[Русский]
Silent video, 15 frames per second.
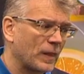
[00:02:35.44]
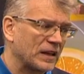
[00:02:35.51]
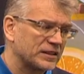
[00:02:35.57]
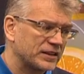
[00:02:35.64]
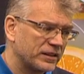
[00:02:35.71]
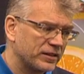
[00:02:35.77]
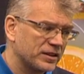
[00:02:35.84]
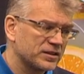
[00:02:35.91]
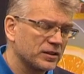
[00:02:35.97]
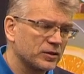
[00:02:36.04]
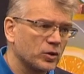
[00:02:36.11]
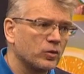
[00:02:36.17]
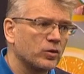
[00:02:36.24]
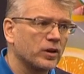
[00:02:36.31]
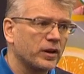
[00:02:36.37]
соответственно,
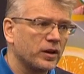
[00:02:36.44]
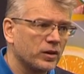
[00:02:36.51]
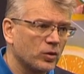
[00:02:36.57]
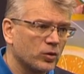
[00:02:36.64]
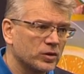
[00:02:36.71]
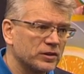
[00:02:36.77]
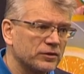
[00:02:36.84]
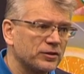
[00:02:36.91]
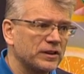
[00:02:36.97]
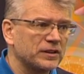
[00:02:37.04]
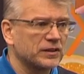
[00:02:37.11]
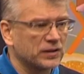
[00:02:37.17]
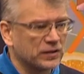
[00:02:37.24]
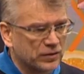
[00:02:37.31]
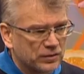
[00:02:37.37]
новых регионов
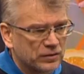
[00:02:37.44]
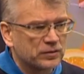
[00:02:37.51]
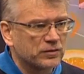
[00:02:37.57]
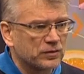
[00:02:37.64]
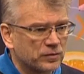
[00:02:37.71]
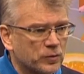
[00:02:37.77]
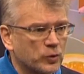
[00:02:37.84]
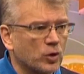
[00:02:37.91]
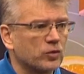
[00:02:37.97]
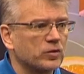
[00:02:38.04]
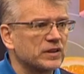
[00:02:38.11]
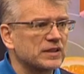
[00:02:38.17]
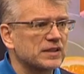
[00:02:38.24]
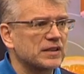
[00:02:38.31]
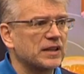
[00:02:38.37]
это
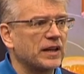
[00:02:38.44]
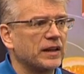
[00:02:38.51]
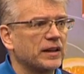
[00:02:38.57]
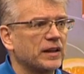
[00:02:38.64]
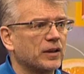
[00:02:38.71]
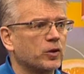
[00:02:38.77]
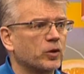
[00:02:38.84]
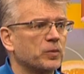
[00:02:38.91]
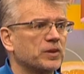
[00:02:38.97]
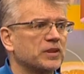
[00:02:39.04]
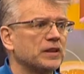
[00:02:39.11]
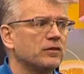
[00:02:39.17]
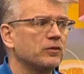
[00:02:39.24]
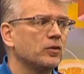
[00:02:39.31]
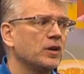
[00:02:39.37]
новые знания. Кроме mm -hmm.
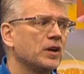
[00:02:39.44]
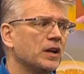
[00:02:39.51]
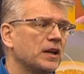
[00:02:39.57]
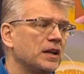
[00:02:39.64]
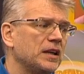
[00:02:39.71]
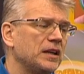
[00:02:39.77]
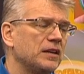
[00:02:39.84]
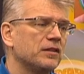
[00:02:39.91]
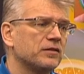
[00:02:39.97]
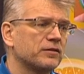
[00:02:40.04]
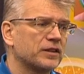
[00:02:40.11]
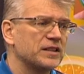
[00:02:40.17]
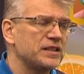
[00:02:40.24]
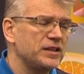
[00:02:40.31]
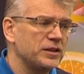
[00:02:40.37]
того, и в
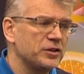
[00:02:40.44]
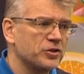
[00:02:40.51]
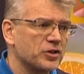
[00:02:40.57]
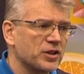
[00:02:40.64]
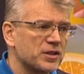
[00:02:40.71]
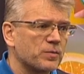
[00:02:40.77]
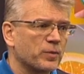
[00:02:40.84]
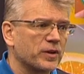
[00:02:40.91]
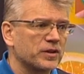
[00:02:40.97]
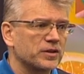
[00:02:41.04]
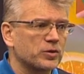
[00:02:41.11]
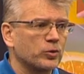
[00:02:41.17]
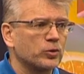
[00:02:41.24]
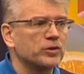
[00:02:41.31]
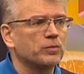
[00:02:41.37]
России сейчас
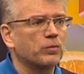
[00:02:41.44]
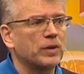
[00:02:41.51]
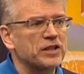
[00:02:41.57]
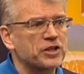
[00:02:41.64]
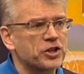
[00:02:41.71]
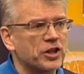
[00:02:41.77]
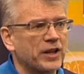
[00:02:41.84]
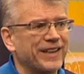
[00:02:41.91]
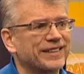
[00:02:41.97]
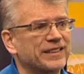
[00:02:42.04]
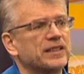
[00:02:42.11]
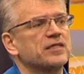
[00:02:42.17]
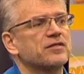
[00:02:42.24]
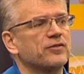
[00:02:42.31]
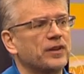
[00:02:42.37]
происходит большая
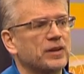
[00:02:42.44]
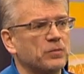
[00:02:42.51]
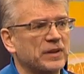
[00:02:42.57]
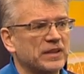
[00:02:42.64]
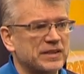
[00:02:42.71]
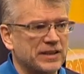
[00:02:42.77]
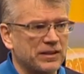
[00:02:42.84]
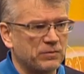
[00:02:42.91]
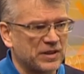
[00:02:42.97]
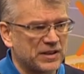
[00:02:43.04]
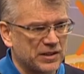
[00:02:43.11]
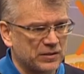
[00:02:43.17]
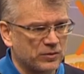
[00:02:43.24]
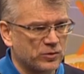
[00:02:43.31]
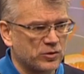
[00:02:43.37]
трансформация
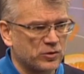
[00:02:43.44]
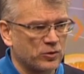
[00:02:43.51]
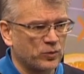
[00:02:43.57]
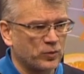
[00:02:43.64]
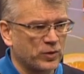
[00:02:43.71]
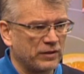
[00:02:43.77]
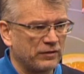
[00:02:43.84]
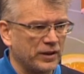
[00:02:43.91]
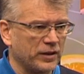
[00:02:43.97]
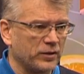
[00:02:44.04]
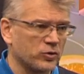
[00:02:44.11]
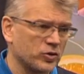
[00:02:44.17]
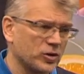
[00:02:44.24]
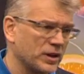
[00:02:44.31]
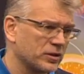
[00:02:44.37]
местного
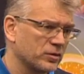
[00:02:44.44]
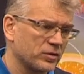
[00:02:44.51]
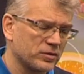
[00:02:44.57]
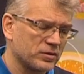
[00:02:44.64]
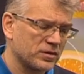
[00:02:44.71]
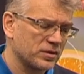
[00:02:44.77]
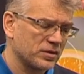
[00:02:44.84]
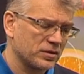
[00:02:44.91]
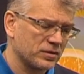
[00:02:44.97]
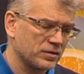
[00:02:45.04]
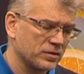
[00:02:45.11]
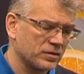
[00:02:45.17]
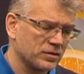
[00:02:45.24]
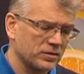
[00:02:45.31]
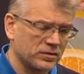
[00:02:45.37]
самоуправления. Уже готовится
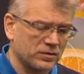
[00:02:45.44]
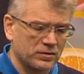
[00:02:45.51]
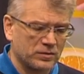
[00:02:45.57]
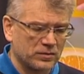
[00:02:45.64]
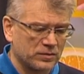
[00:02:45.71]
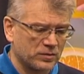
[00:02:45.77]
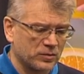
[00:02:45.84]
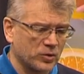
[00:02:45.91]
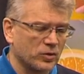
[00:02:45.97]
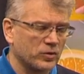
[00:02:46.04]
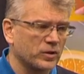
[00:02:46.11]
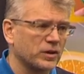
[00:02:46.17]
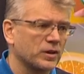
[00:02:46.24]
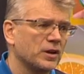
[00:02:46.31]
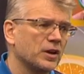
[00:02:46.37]
э,
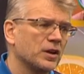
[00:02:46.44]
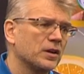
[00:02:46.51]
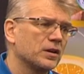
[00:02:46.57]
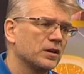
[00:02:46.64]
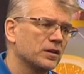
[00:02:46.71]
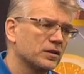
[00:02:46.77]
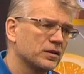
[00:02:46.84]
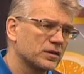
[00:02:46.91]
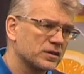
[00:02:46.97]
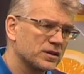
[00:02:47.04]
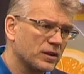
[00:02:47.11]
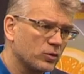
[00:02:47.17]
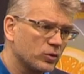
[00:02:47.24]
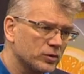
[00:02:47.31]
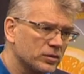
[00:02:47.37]
новый э,
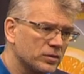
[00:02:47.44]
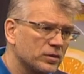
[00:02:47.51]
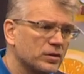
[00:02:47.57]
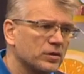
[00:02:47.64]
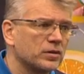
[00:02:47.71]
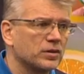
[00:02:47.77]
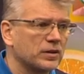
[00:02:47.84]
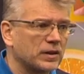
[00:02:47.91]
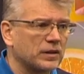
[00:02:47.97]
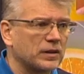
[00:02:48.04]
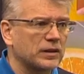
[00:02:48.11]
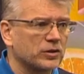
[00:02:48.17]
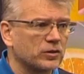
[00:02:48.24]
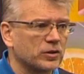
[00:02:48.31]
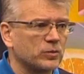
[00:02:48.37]
закон э,
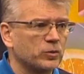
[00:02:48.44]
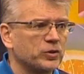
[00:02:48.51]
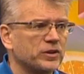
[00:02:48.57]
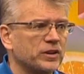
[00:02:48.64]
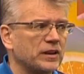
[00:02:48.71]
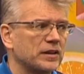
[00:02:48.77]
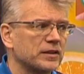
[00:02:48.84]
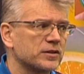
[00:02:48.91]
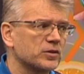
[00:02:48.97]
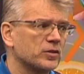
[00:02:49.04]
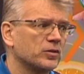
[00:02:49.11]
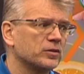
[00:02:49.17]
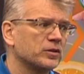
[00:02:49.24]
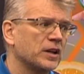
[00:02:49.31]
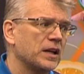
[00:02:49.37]
который будет
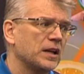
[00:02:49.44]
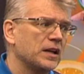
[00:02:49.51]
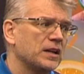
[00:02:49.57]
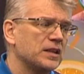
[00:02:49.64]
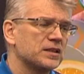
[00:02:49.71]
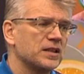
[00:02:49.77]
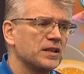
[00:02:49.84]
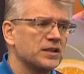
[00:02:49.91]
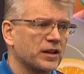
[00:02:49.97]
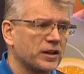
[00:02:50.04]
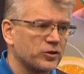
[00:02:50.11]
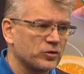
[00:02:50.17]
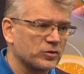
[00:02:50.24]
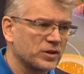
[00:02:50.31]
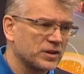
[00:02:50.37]
реализован. И здесь я
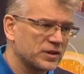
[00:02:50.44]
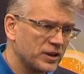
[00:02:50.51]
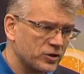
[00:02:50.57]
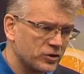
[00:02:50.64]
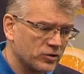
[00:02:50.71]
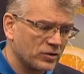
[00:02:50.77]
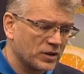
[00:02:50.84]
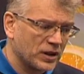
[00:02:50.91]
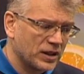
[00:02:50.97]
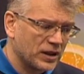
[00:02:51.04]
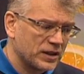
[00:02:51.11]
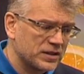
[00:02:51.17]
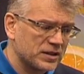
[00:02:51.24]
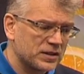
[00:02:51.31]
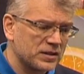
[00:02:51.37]
хочу сказать, что как
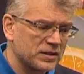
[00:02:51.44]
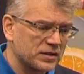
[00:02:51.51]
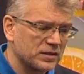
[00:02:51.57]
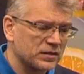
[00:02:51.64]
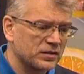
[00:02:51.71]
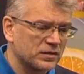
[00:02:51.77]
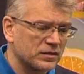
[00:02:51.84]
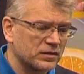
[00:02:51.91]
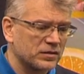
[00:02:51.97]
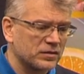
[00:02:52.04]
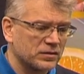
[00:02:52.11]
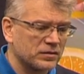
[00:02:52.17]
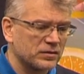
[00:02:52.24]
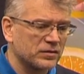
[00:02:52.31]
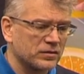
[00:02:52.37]
раз
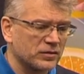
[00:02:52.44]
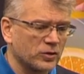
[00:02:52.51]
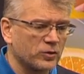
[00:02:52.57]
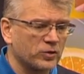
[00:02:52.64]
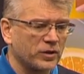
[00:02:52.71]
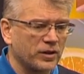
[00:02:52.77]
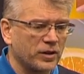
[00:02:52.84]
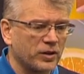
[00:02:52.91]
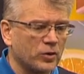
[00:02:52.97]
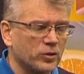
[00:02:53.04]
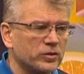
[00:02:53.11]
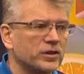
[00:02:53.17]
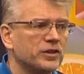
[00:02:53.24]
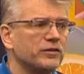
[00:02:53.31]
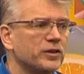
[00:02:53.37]
э, новые
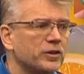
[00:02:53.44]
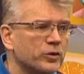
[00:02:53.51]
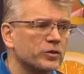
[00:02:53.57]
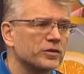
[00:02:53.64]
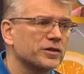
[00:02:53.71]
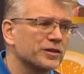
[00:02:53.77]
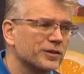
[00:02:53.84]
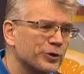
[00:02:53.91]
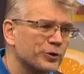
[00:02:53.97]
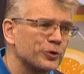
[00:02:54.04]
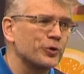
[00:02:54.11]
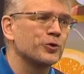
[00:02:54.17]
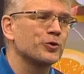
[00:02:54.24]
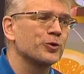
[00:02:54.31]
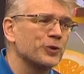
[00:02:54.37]
регионы двигаются
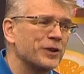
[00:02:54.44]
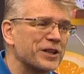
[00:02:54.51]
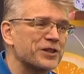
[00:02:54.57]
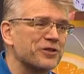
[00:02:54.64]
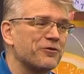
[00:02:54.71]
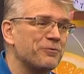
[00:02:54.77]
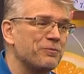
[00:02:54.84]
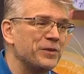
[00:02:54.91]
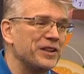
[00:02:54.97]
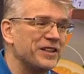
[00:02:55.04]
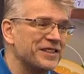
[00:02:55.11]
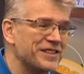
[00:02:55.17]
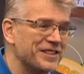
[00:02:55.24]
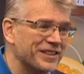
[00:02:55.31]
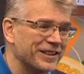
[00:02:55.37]
чуть-чуть даже
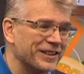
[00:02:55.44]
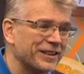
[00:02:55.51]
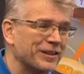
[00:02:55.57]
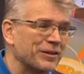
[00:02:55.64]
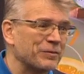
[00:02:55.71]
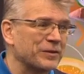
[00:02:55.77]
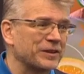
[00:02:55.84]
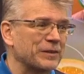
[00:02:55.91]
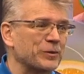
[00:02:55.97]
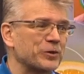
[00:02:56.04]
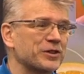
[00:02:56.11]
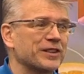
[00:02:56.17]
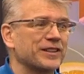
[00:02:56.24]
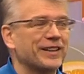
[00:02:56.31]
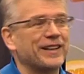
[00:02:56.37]
впереди, потому
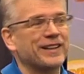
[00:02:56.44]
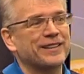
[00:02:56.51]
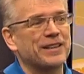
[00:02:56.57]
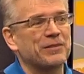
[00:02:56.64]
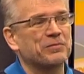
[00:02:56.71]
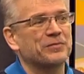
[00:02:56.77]
что, да, там